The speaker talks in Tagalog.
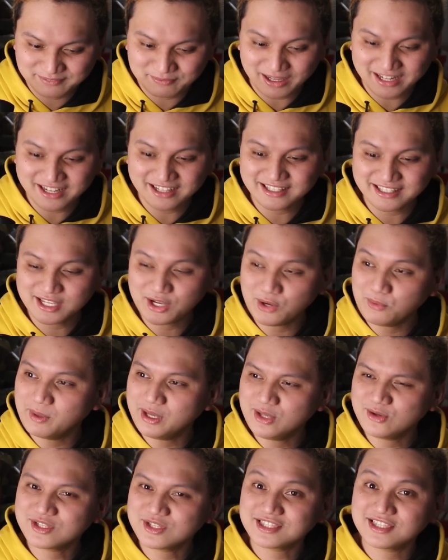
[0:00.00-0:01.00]
Parang ikaw
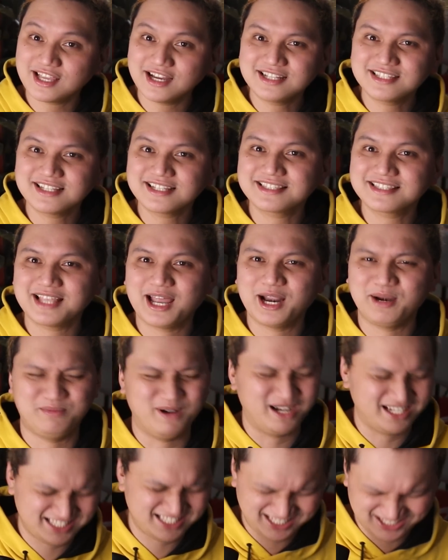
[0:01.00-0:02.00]
ba yung star sa
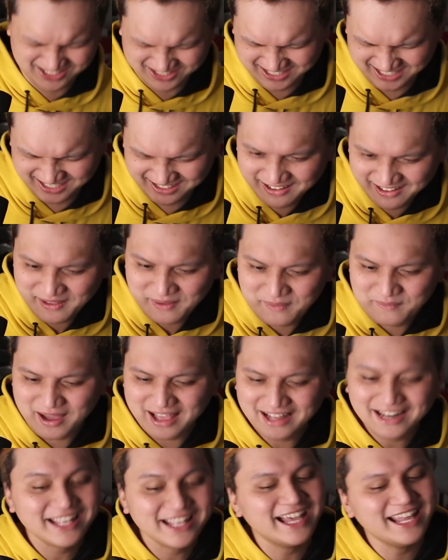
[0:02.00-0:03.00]
Starbucks ko?
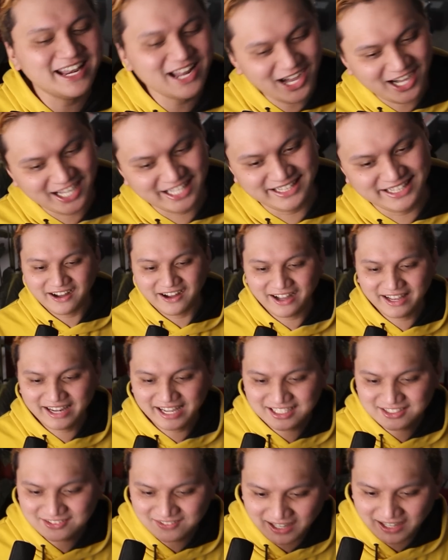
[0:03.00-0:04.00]
Parang ganon. O, oh,
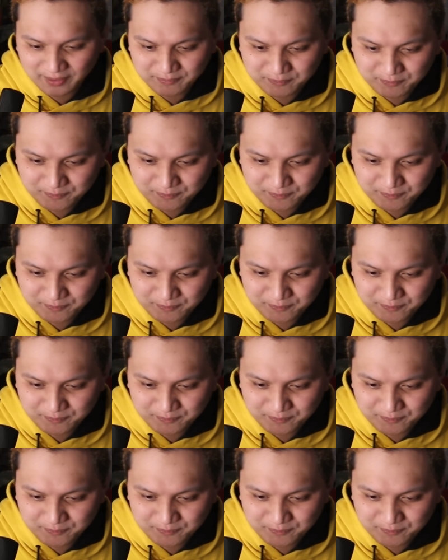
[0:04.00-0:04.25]
next one.